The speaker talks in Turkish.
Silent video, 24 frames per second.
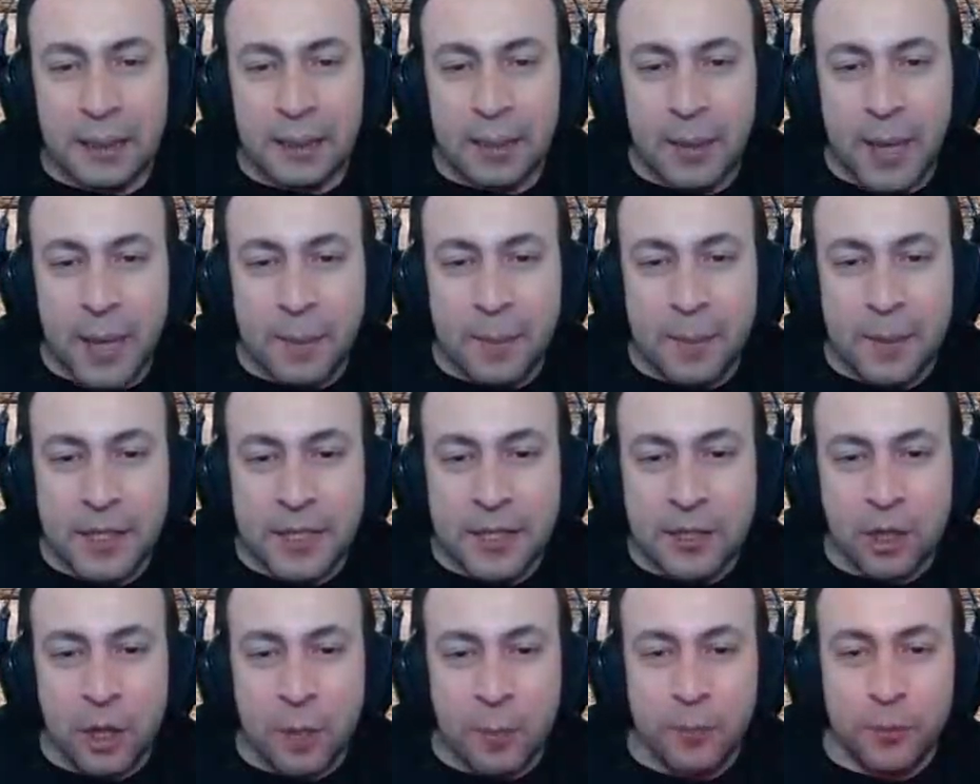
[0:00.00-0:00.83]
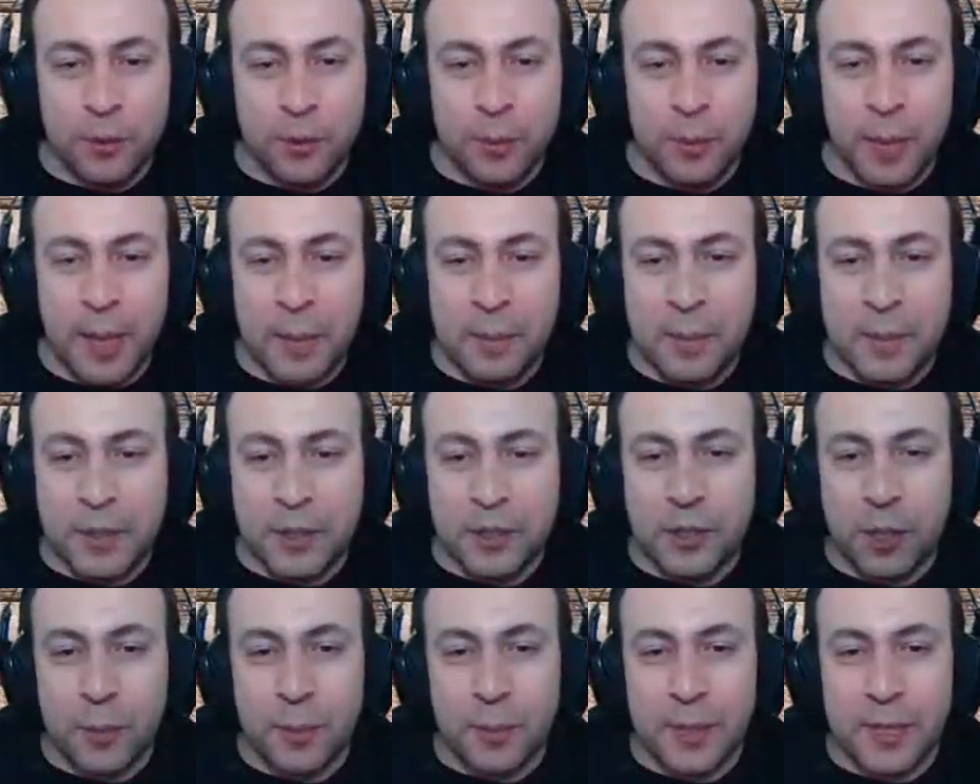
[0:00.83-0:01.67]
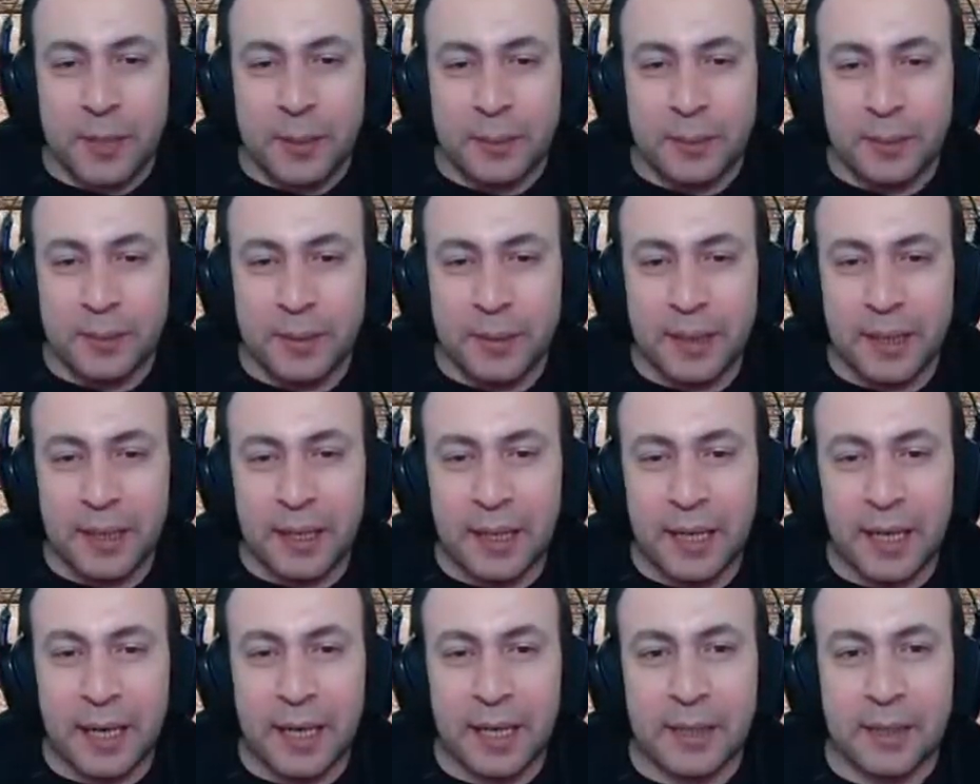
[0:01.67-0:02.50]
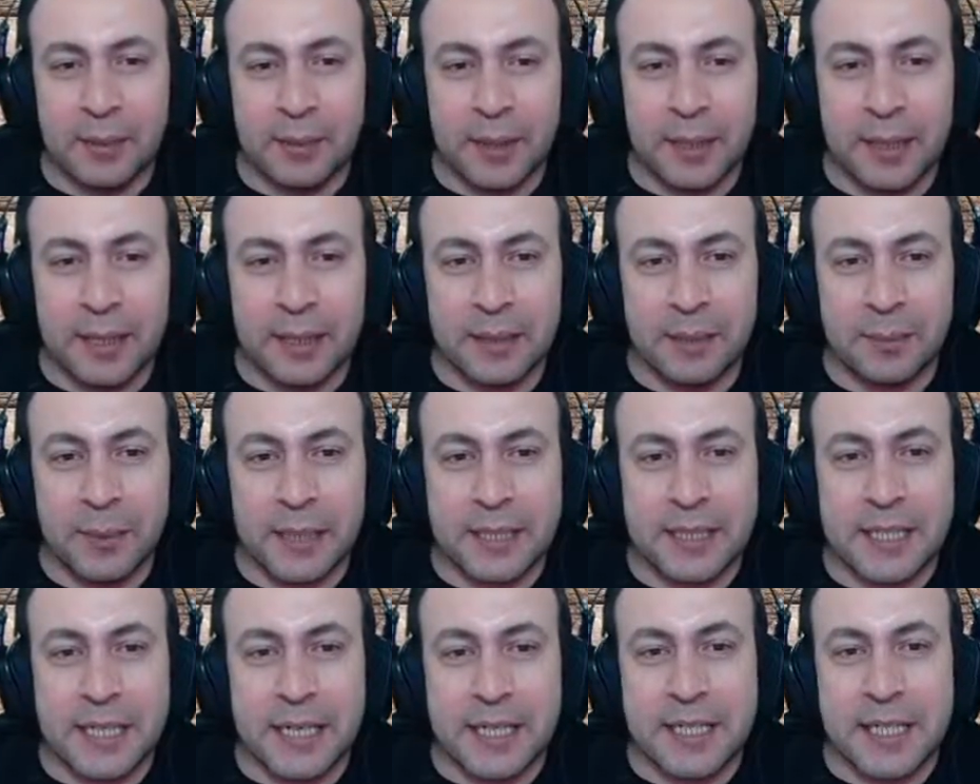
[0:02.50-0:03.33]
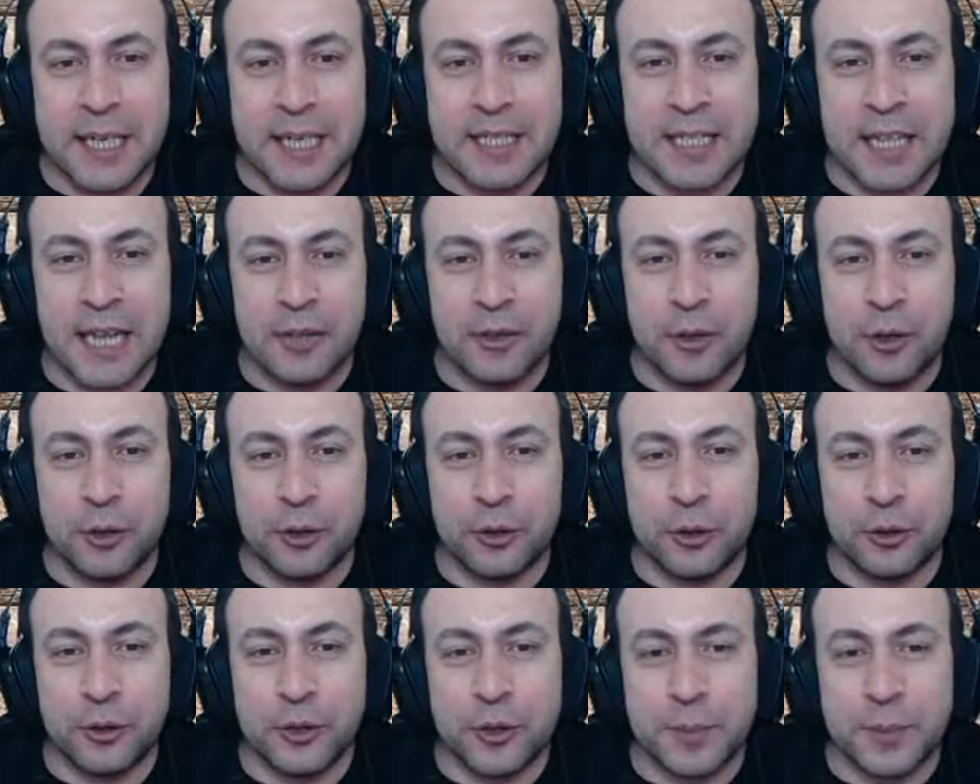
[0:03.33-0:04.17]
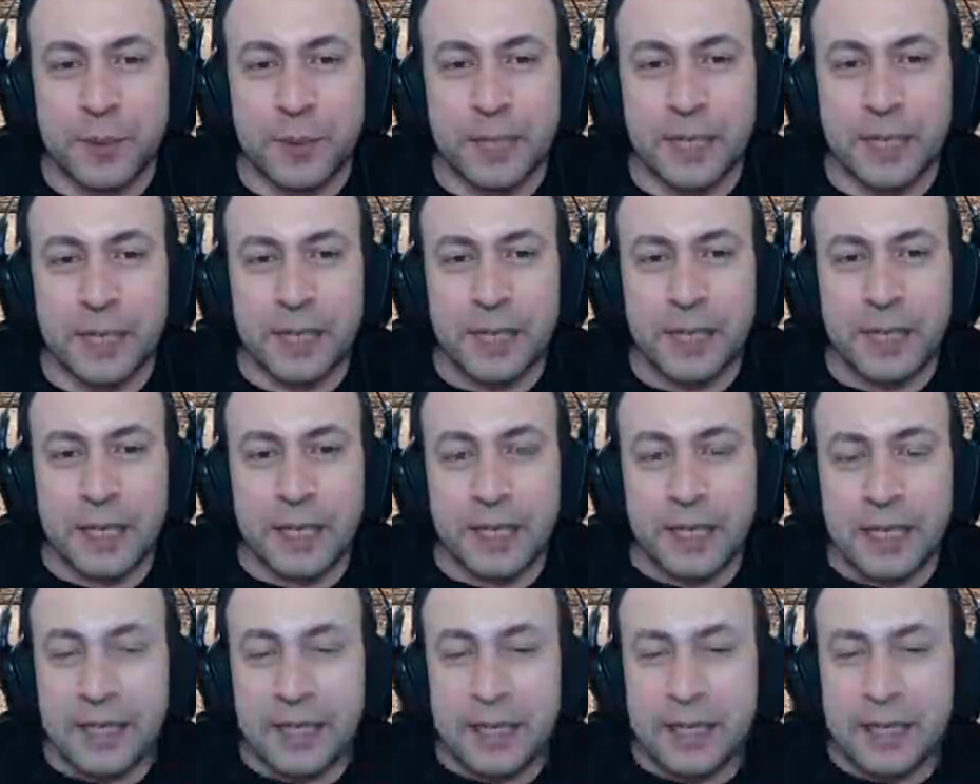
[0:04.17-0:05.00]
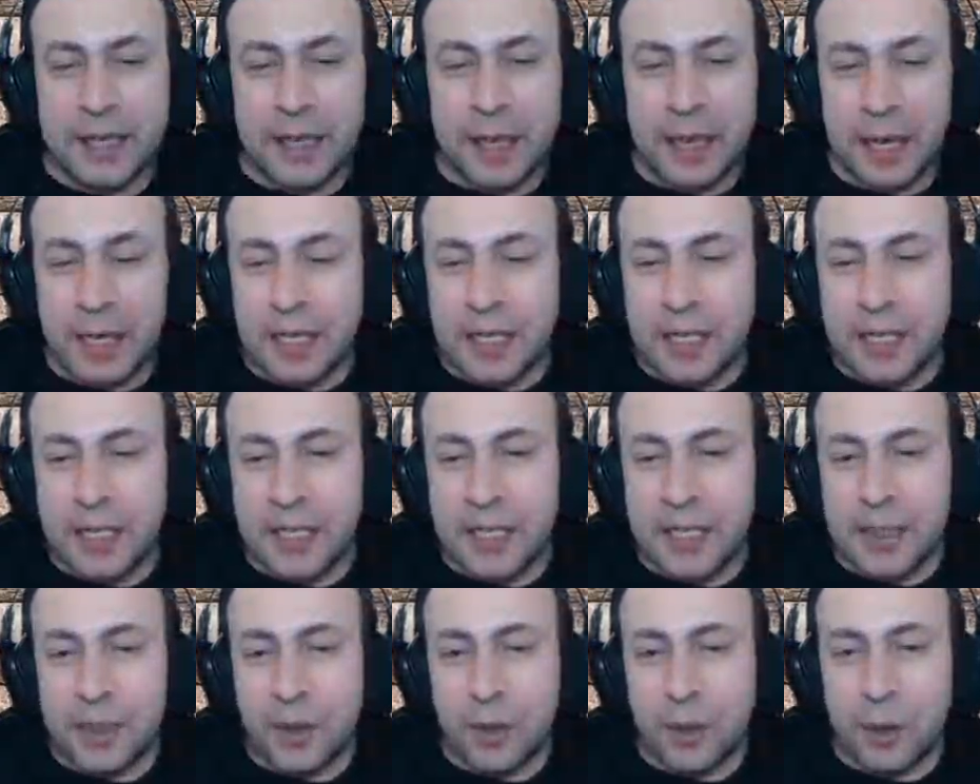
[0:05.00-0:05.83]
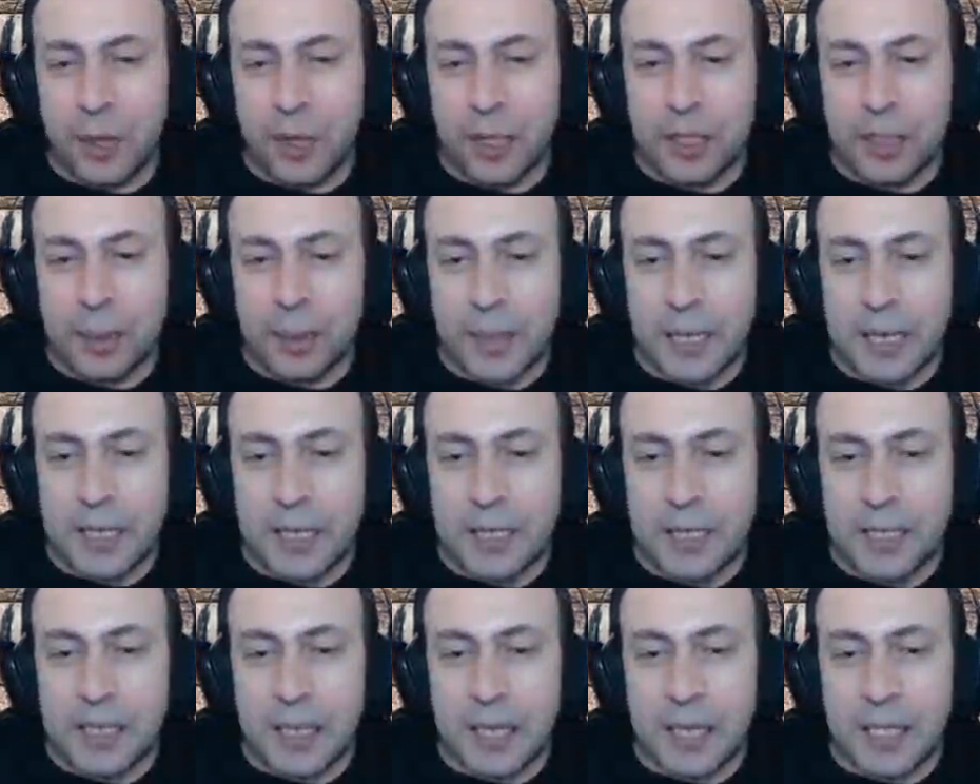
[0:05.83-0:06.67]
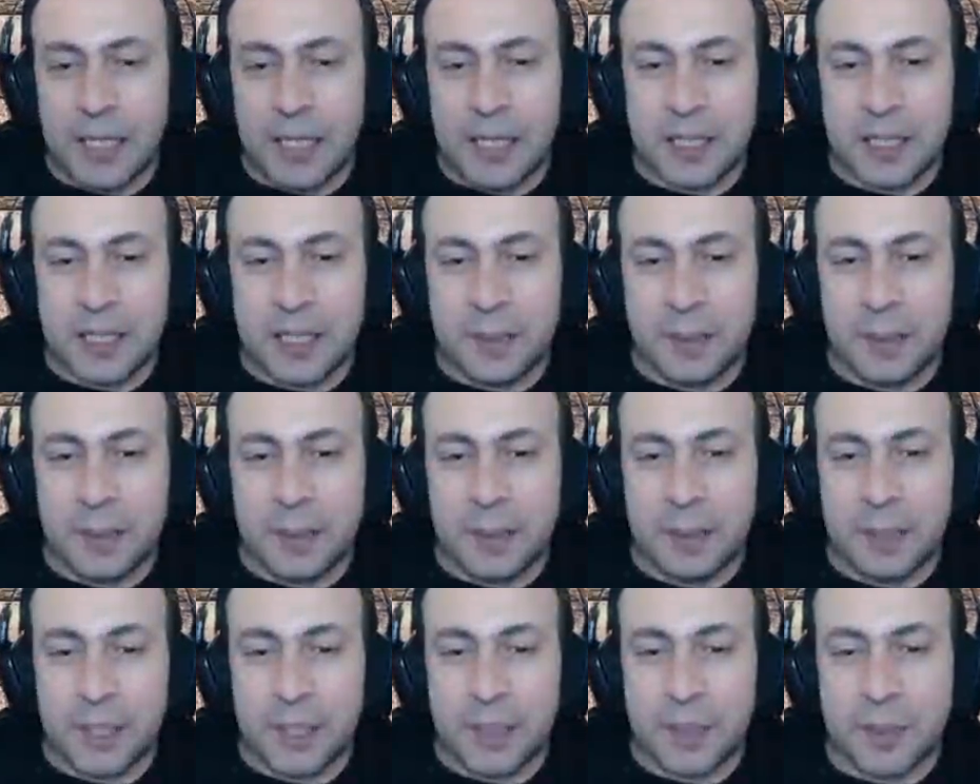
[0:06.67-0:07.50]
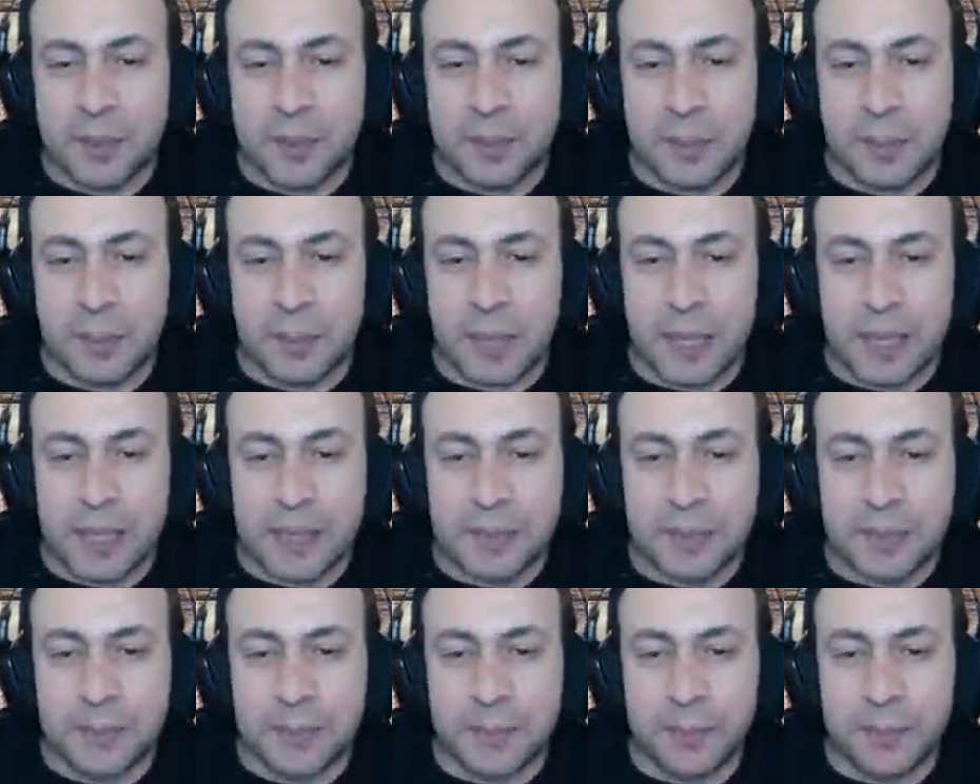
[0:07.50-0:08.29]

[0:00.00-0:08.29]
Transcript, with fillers: Hepinizi öptüm. Hepinizi öperim. Hadi bakalım. Baksana 84'e 31. Ay o adam 50 50 iken benim maçı bitirmem lazım.